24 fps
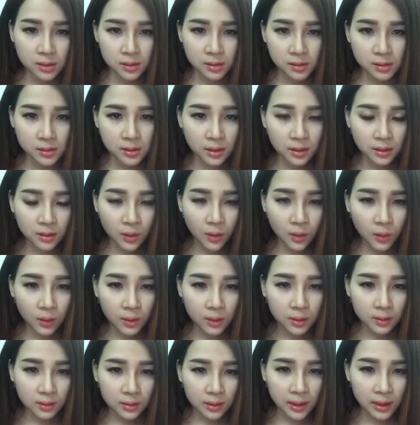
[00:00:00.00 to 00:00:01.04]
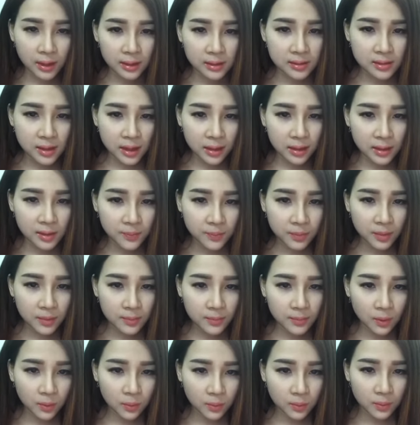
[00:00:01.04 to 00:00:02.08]
Sức thuốc nó sẽ giúp cho
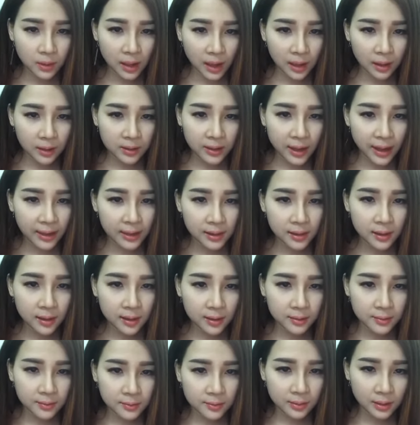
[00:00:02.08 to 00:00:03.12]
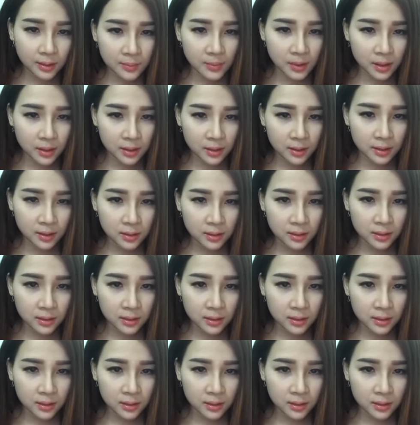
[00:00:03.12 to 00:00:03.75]
mụn ẩn đẩy lên, và mình